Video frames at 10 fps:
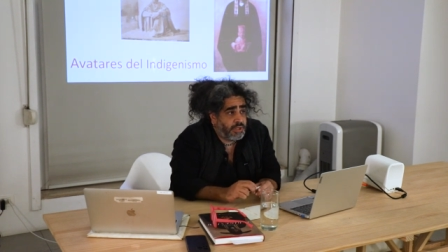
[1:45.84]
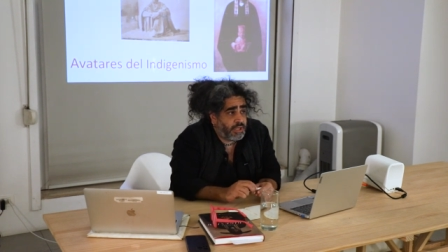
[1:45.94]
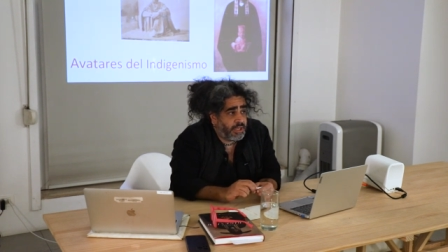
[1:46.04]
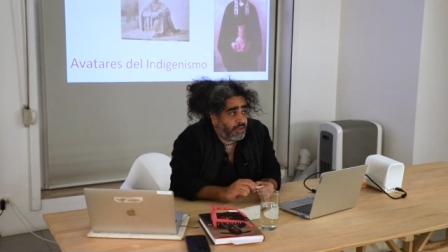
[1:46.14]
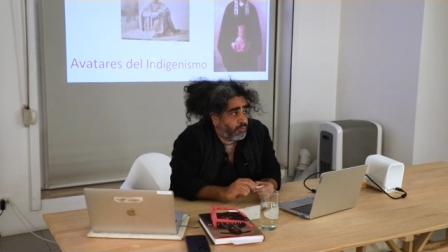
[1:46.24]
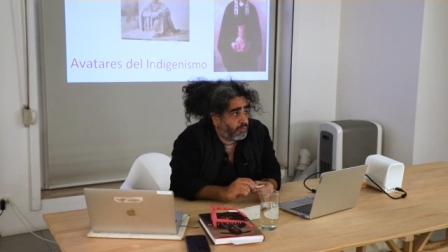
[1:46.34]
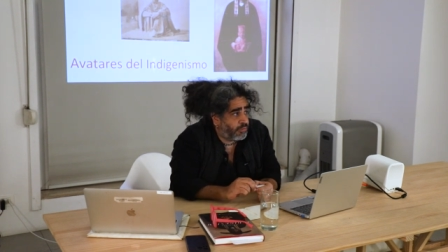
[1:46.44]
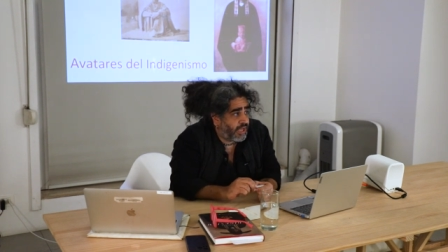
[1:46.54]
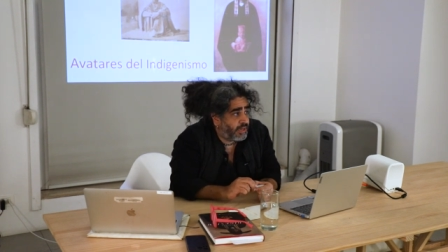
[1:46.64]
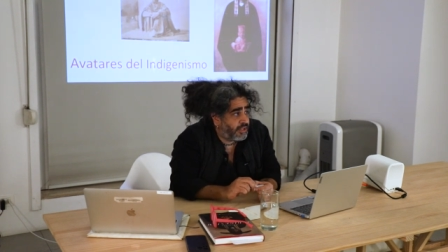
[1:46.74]
eh,
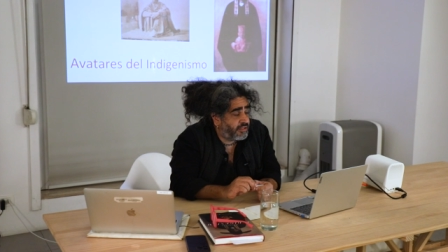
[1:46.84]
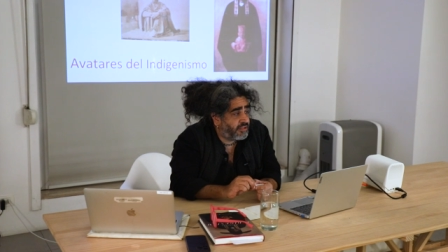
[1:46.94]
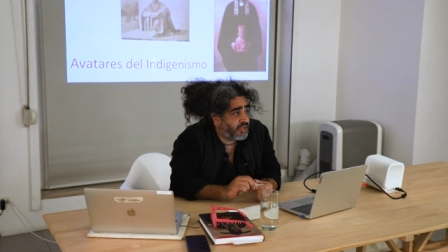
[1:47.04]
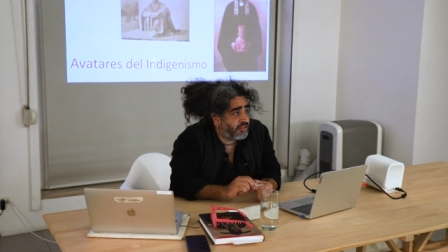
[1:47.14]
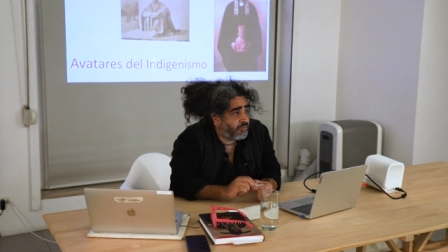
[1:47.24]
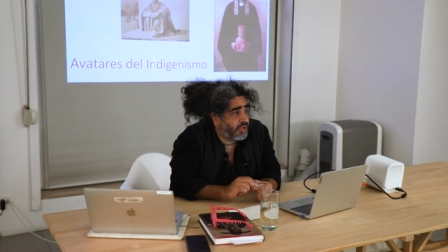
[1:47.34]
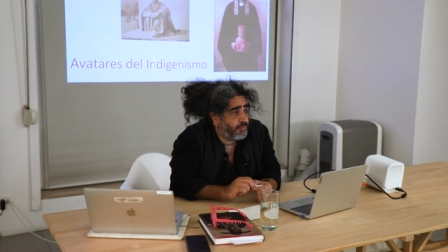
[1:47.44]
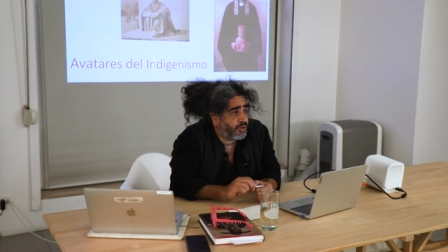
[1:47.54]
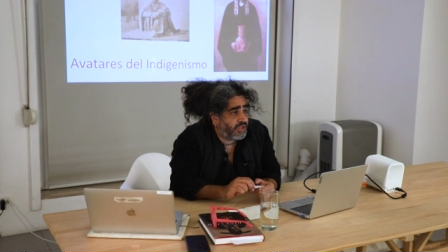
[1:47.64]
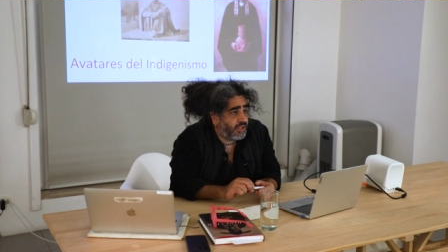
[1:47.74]
culturales que son
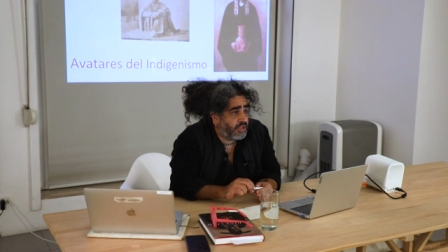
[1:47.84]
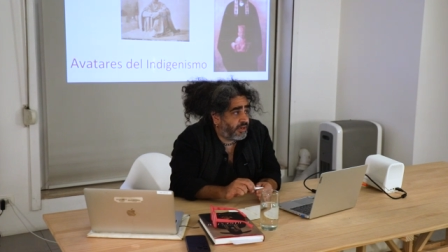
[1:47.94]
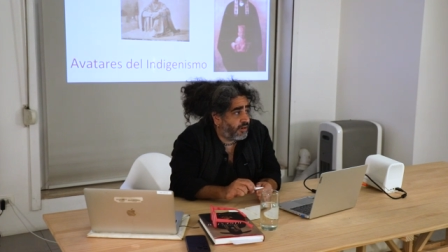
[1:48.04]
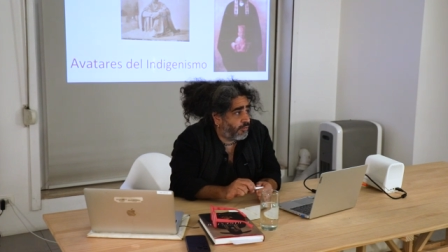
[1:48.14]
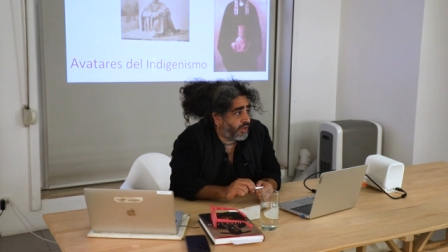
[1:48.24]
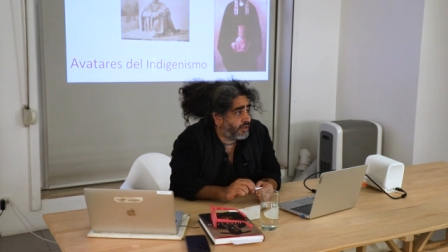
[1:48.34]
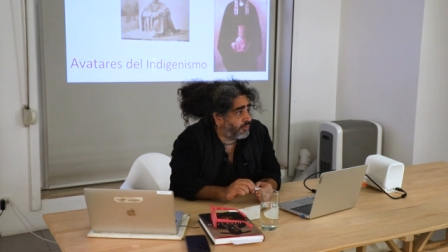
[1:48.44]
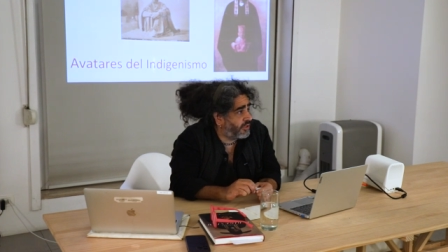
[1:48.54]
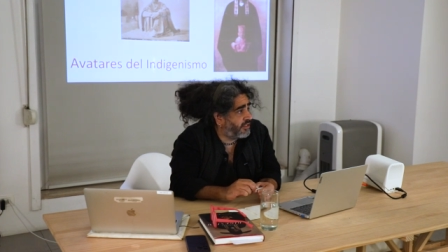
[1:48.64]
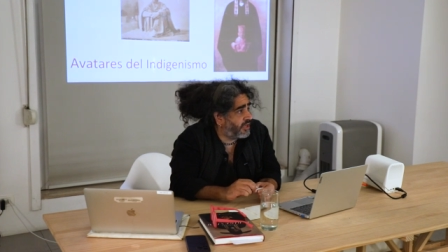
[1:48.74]
importantes tener en cuenta.
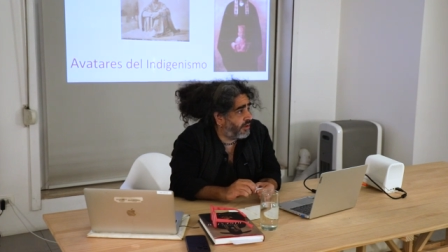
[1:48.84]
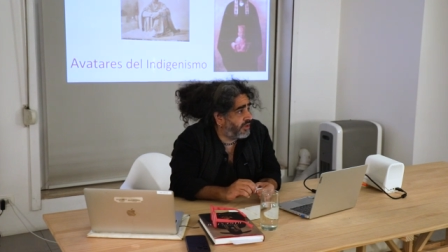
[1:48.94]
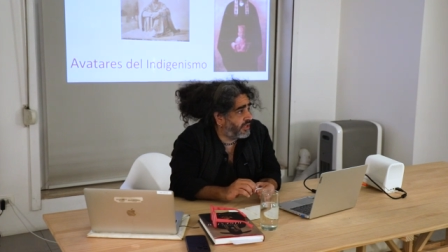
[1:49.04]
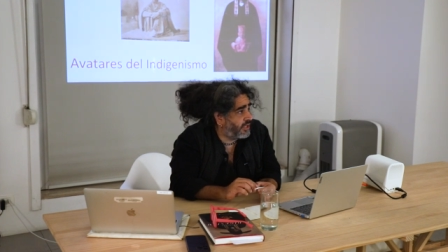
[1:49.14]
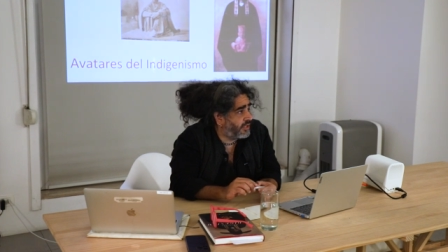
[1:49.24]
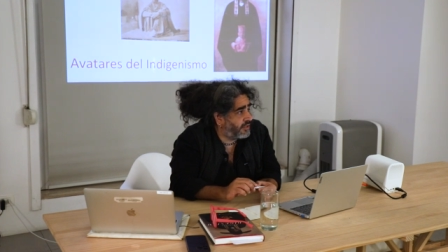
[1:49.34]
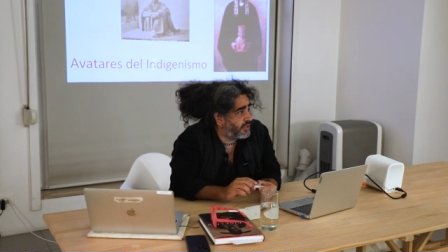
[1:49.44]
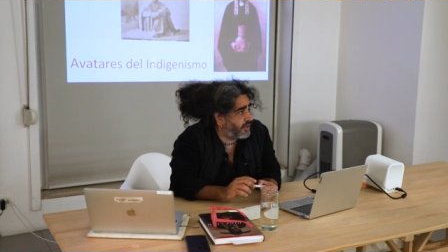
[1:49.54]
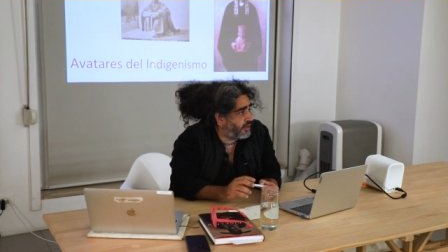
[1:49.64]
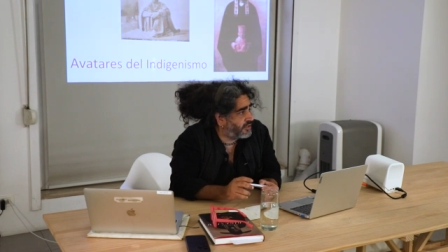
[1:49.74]
Ustedes acaban
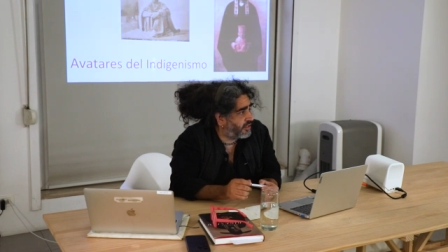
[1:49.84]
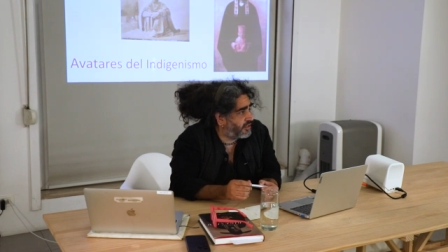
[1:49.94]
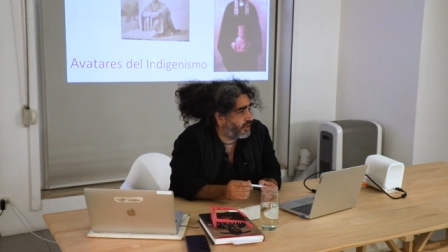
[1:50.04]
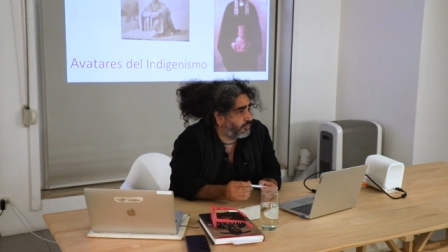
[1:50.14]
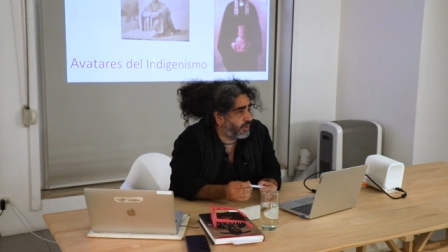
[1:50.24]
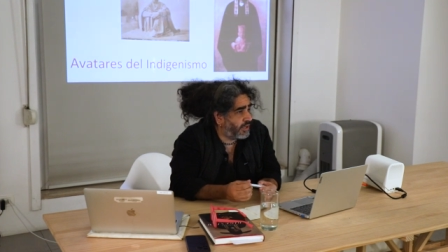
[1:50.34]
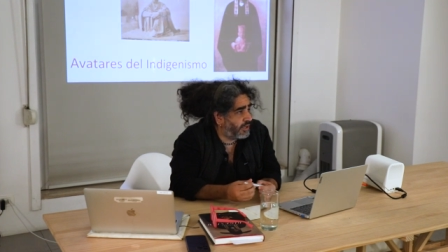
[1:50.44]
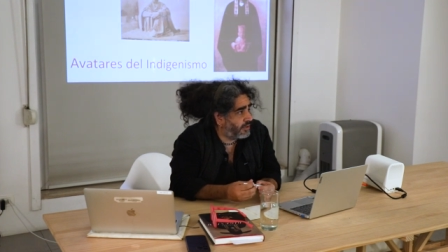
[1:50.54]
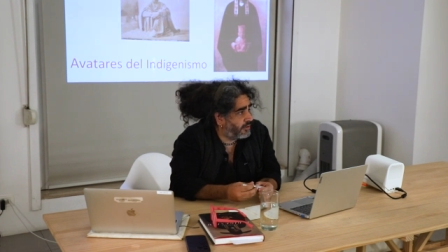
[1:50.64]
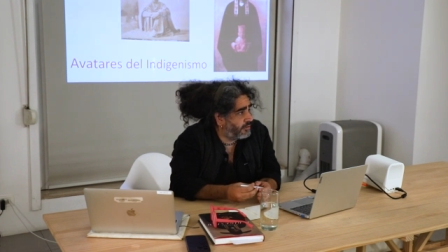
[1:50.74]
de, rechazar
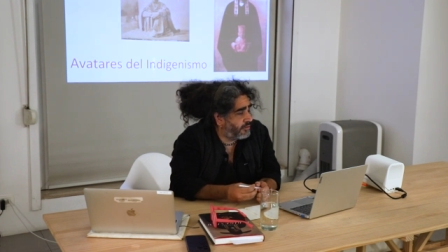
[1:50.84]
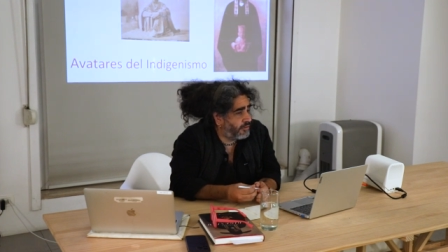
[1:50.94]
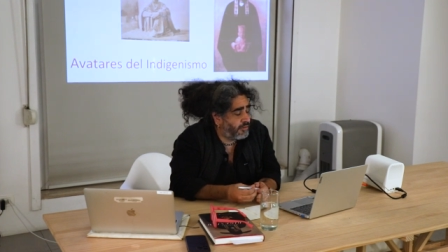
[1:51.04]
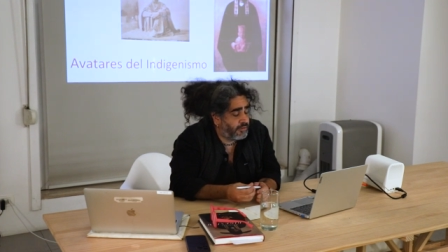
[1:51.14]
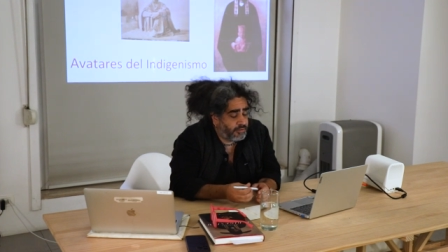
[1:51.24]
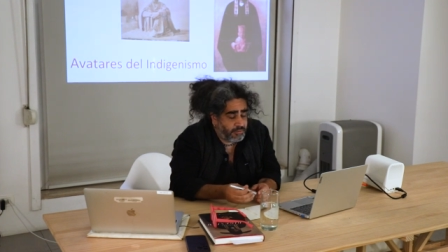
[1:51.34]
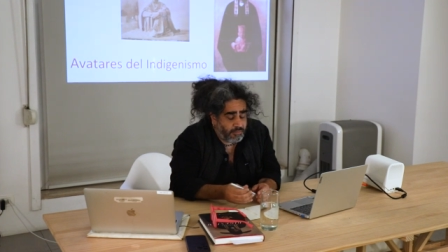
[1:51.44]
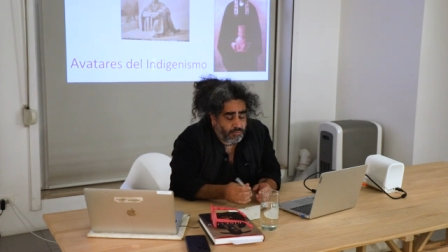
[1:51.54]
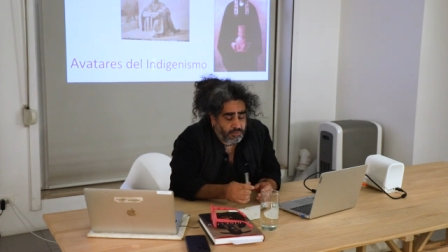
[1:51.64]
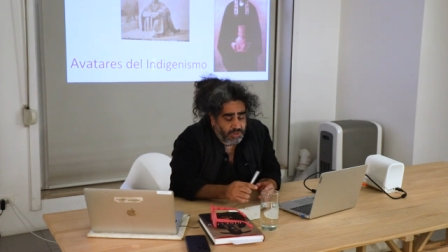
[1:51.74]
una,
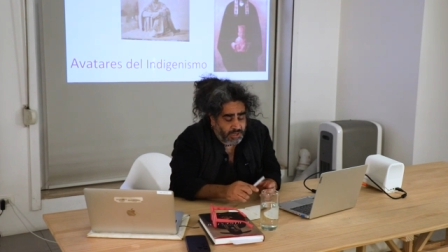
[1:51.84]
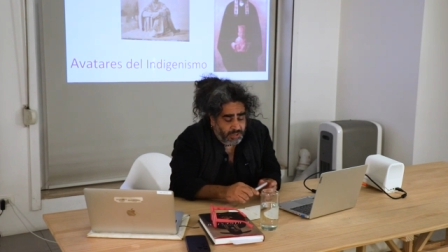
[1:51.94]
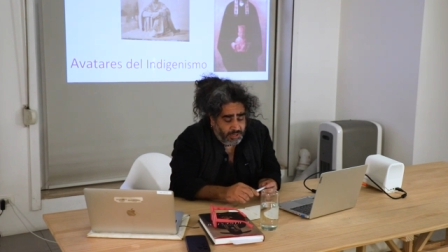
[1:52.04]
un